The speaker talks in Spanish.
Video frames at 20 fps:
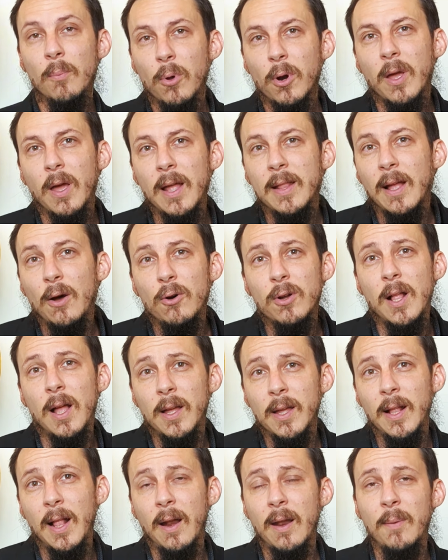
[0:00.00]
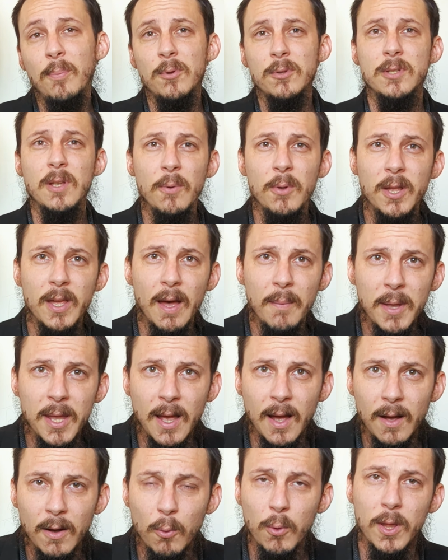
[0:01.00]
Porque hasta ahora era responsabilidad
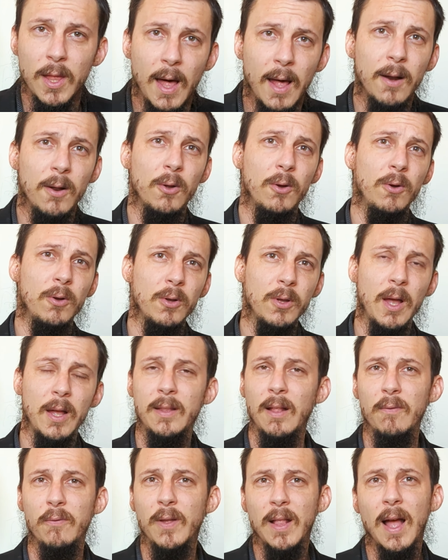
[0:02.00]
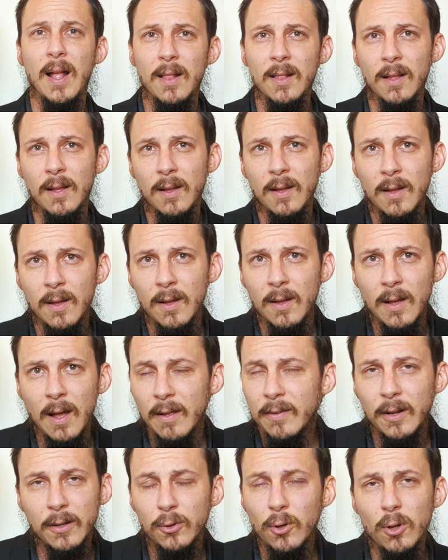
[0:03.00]
mía, cuidarlo hasta el final,
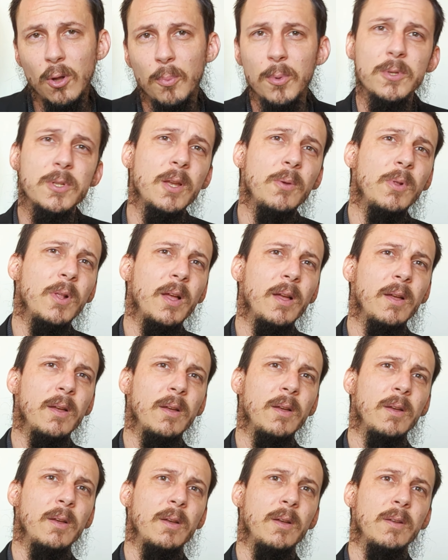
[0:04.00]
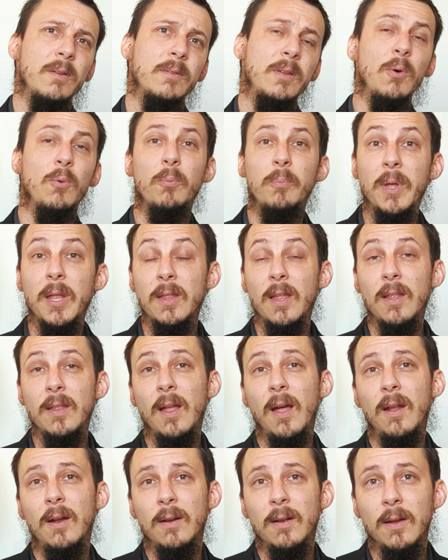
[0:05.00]
hacer todo lo posible, según mi
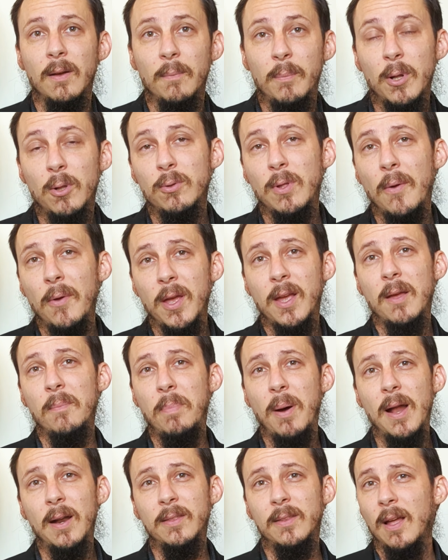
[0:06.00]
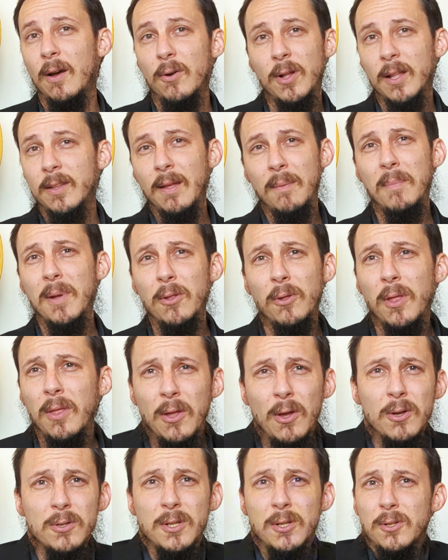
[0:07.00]
entender, pero una vez que parte ahora está en manos de
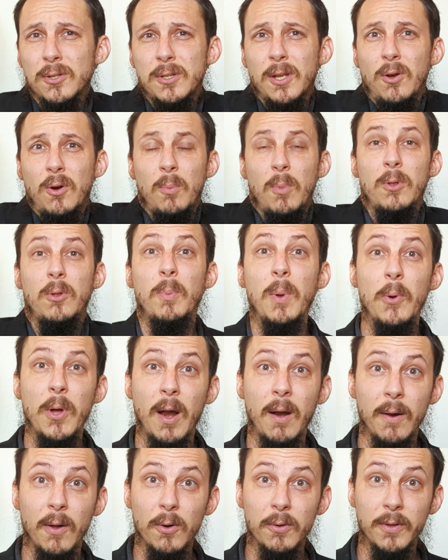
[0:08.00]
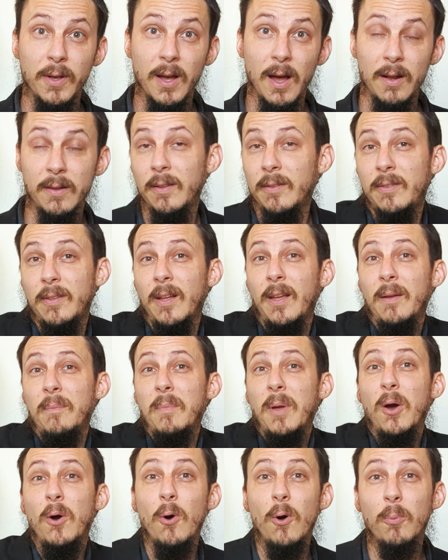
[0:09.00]
Dios, entonces ¿cómo no me voy a regocijar? Si es el que
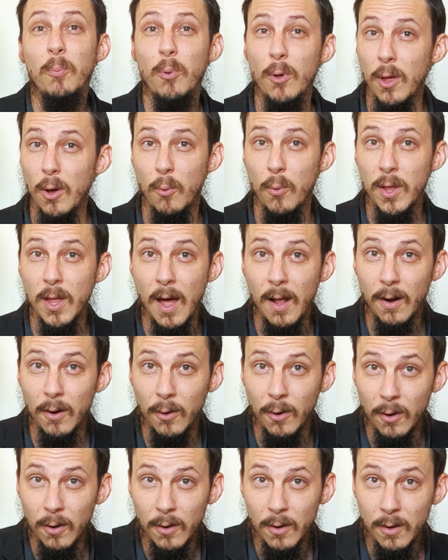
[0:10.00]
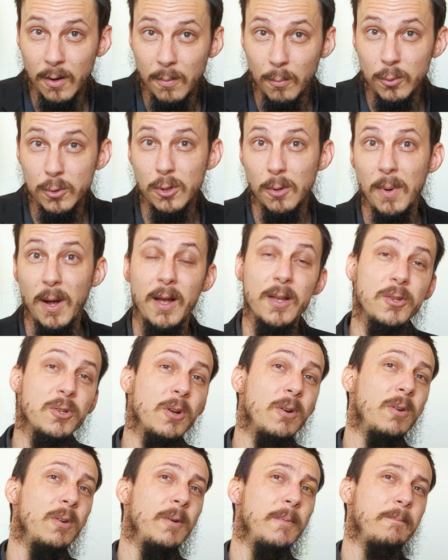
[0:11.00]
mejor puede cuidarlo, mucho más que
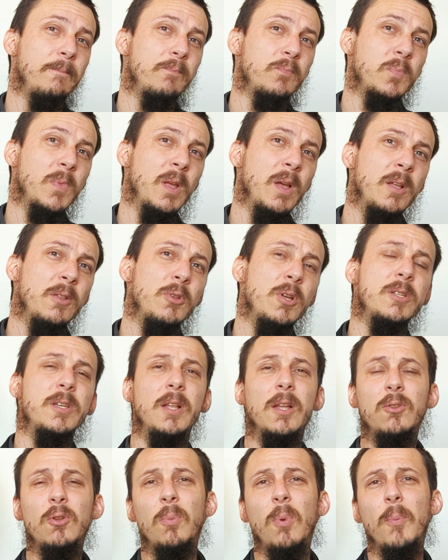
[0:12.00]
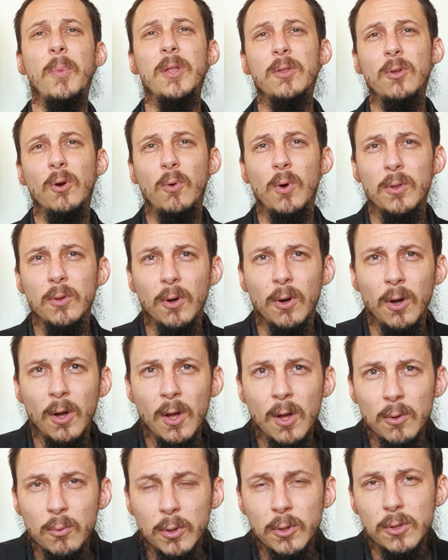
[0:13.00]
yo. Entonces en estos momentos cuando
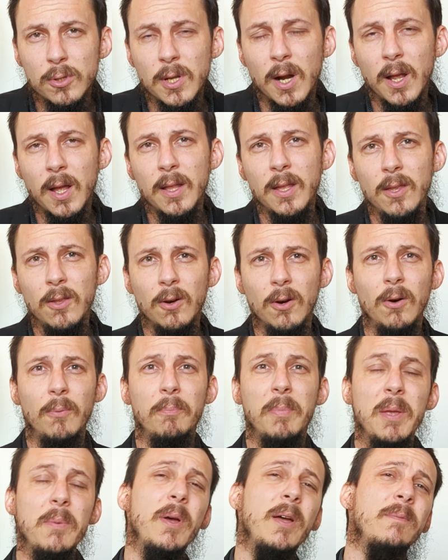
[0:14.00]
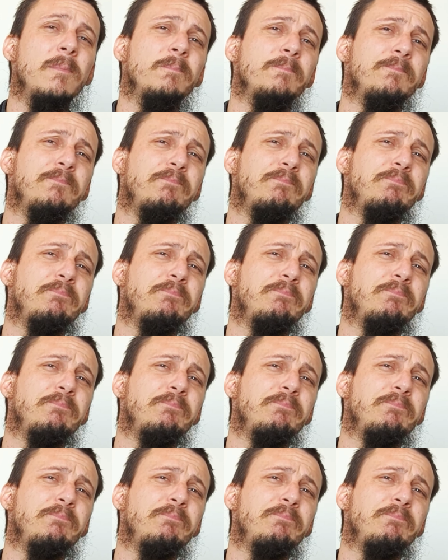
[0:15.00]
nuestro ser querido vive,